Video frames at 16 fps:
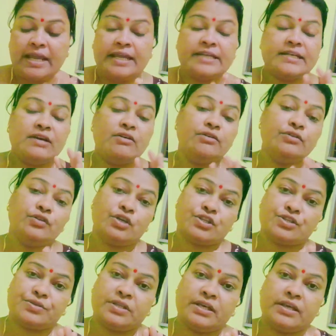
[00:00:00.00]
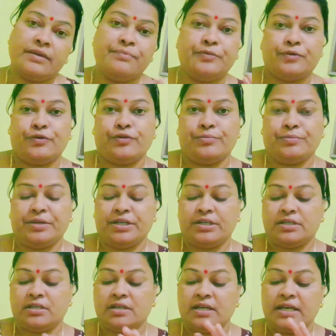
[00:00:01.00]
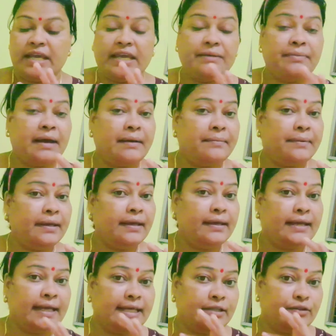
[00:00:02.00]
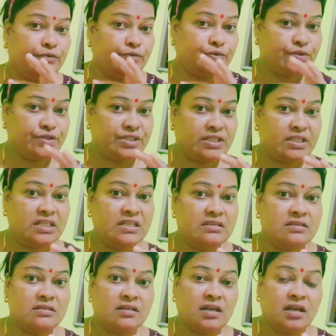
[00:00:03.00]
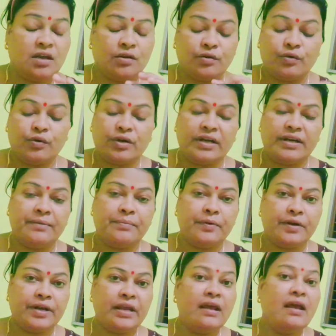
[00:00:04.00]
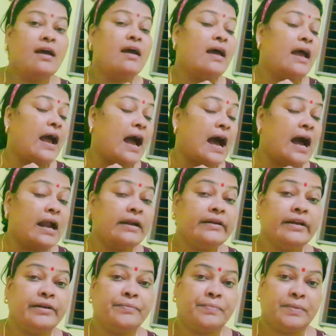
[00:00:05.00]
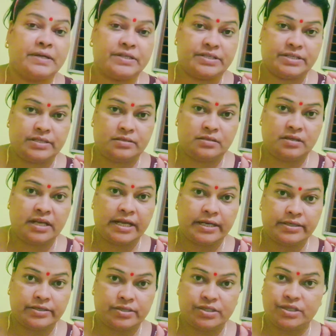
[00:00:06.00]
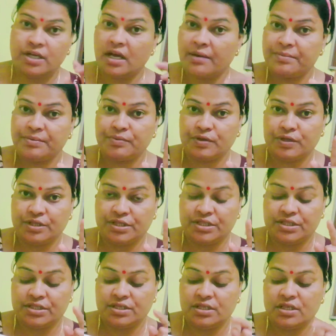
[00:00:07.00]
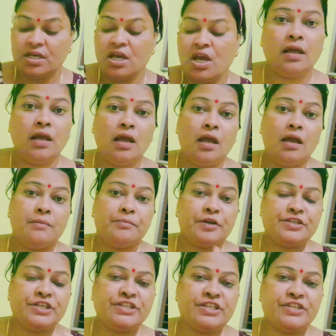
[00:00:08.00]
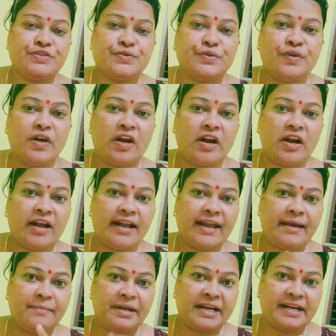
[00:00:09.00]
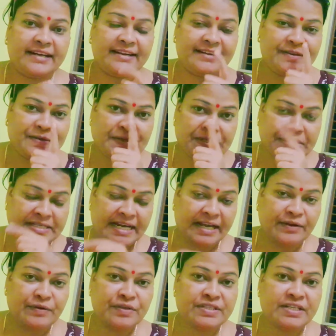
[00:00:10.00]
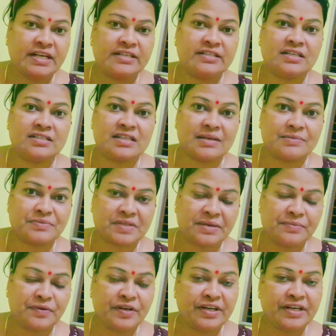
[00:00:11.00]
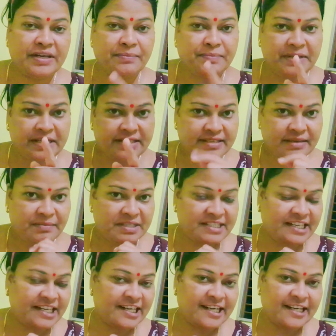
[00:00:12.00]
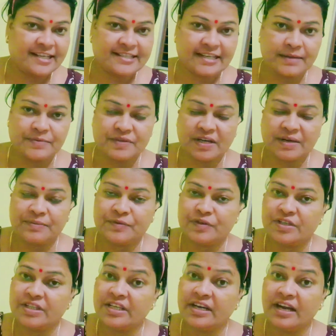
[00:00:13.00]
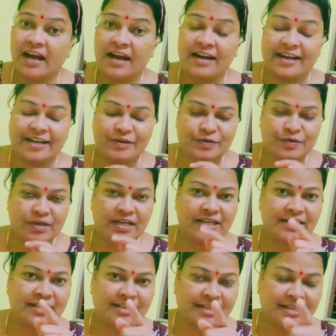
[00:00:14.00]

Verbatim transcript: এটাও দশ থেকে পনেরো মিনিট এইভাবে এই দুটো জিনিস করলে পরে হান্ড্রেড পারসেন্ট গ্যারেন্টি আমি বলে দিচ্ছি প্রসেসটা শুরু করার আগে আমার একটা রিকোয়েস্ট এখনও যারা যারা সাবস্ক্রাইব করেনি প্লিজ আমার চ্যানেলটাকে সাবস্ক্রাইব করে দিন আর একটুখানি